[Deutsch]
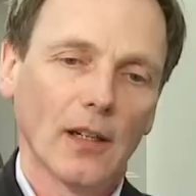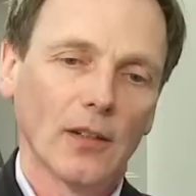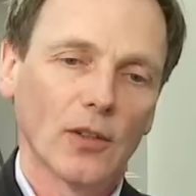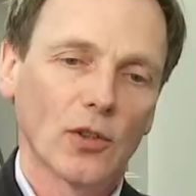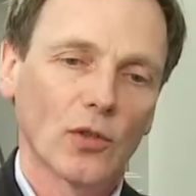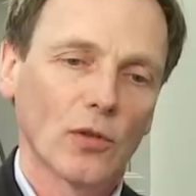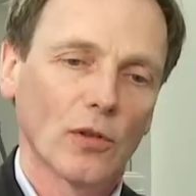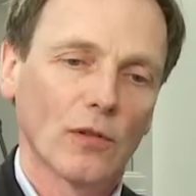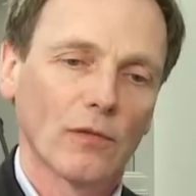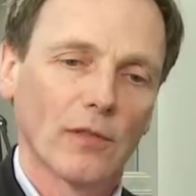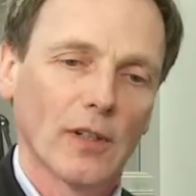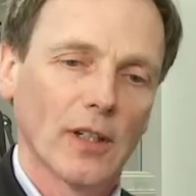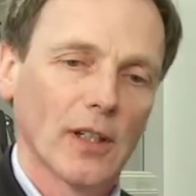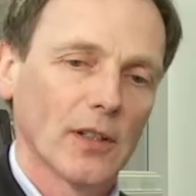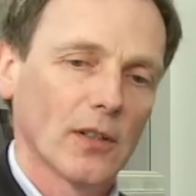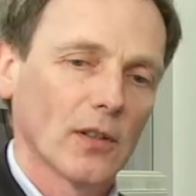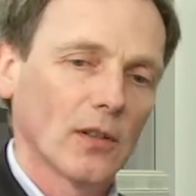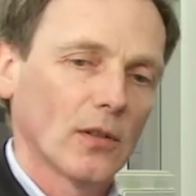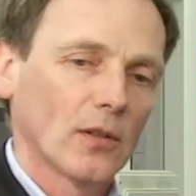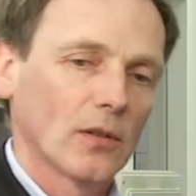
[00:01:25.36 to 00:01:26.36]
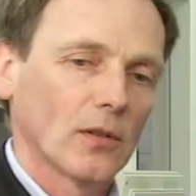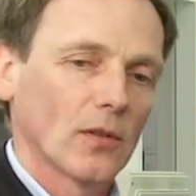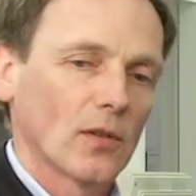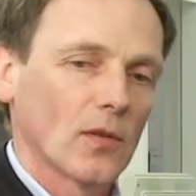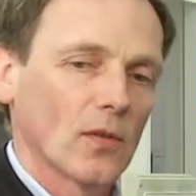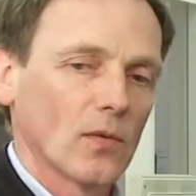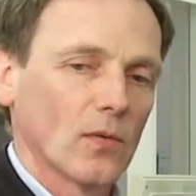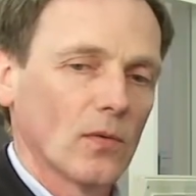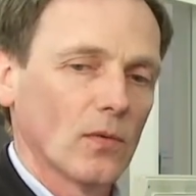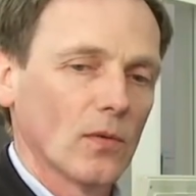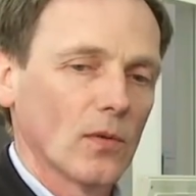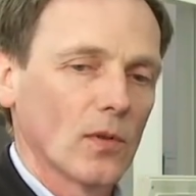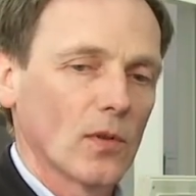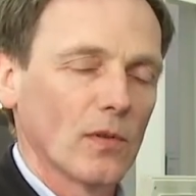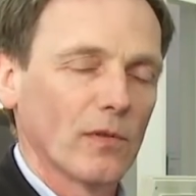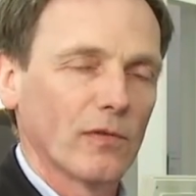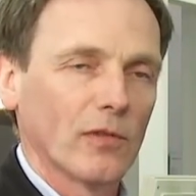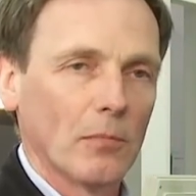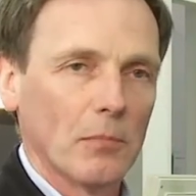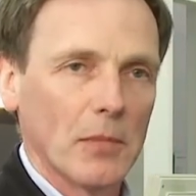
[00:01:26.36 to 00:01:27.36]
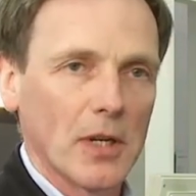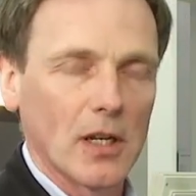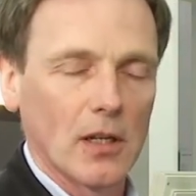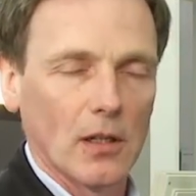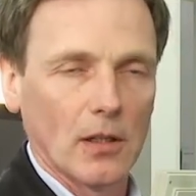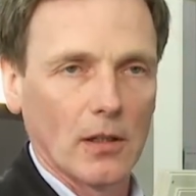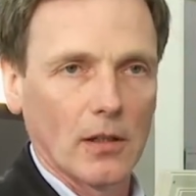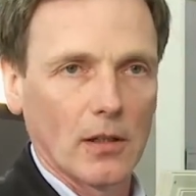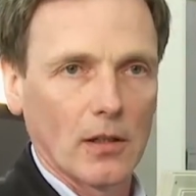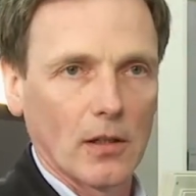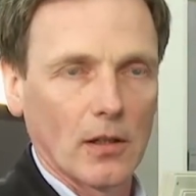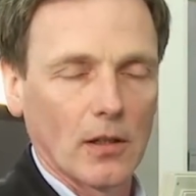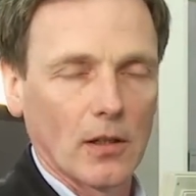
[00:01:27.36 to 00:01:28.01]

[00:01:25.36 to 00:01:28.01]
ein Stück weit auch zu, zu vermitteln.